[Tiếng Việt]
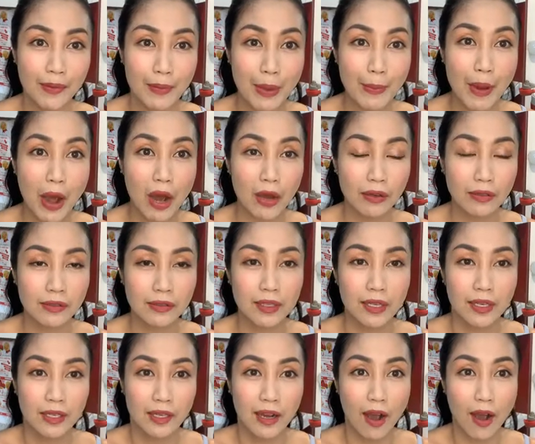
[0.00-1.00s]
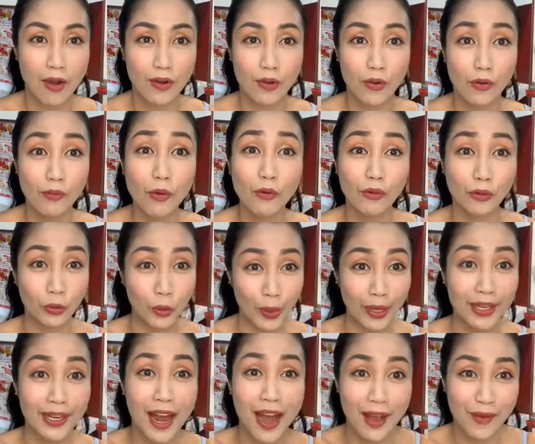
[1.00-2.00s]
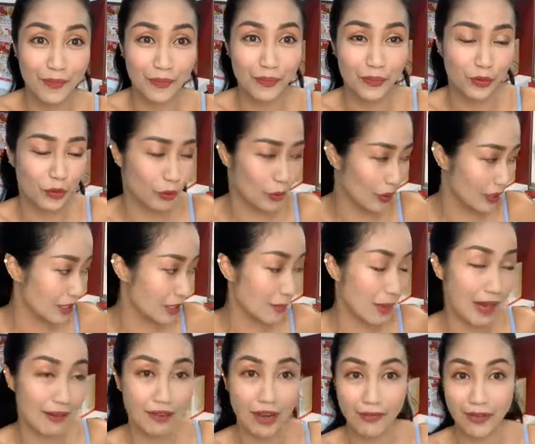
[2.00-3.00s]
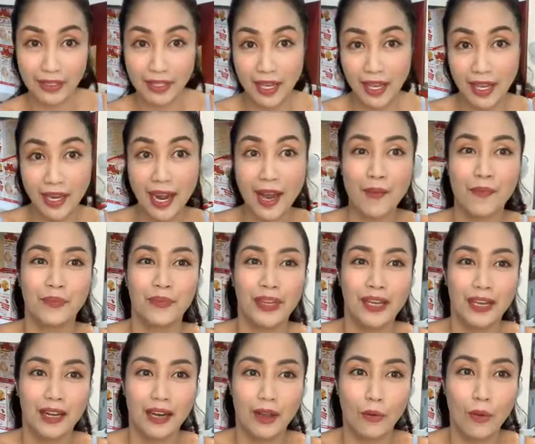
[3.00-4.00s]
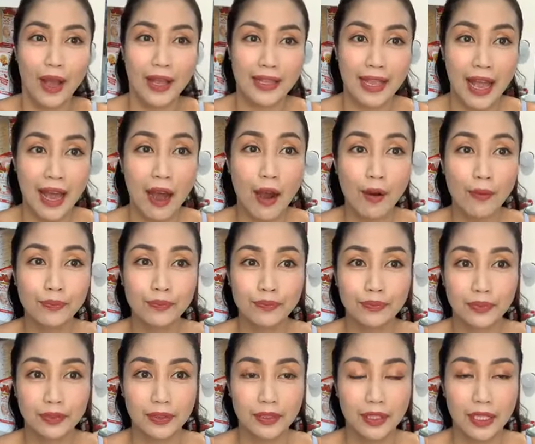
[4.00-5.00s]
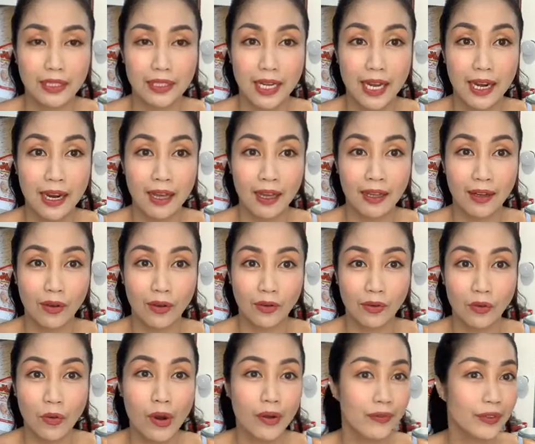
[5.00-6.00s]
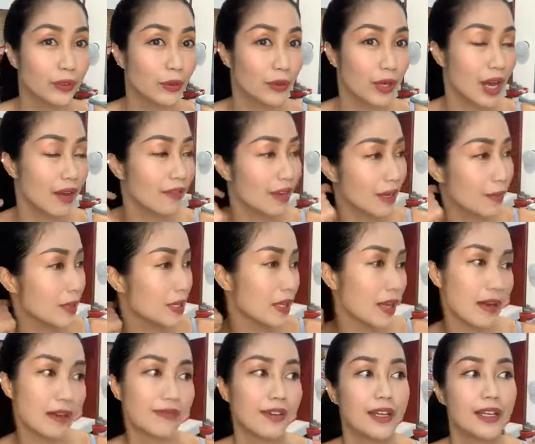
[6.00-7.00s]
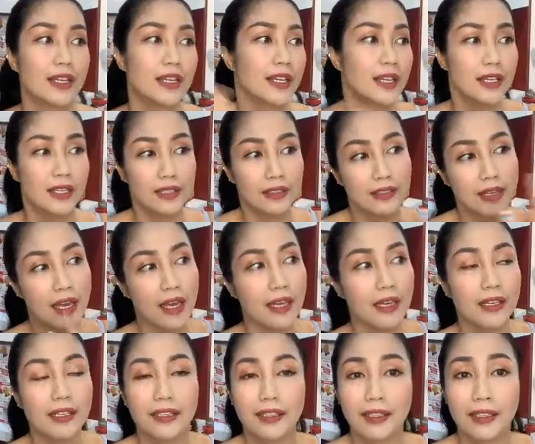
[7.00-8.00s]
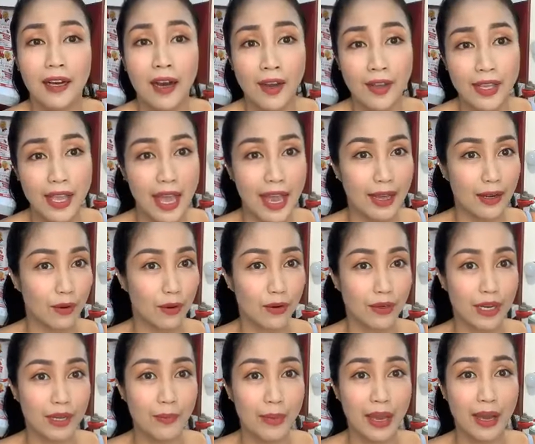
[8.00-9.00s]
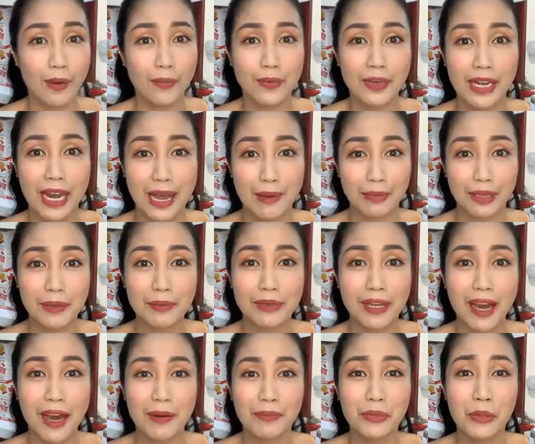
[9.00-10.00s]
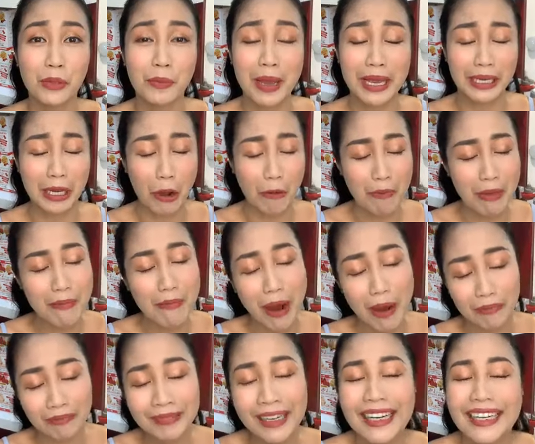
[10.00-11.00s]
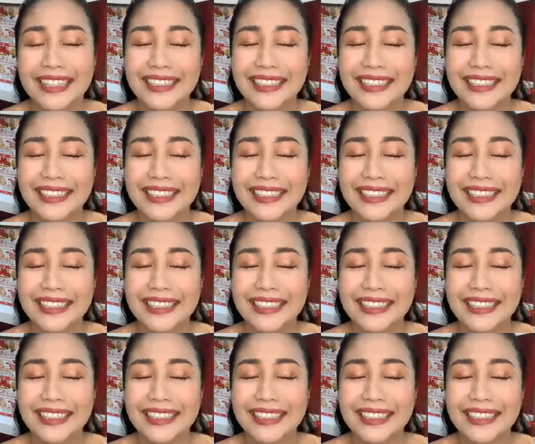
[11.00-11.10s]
bé Bon, con của mụ phù thủy đó, phù thủy trong là vợ phải thế đó, là qua nhà Ốc, thành ra là quần với tụi nó. Và bây giờ phải để ở nhà rồi, để mẹ Ốc đi làm kiếm cơm nuôi bầy con bé bỏng.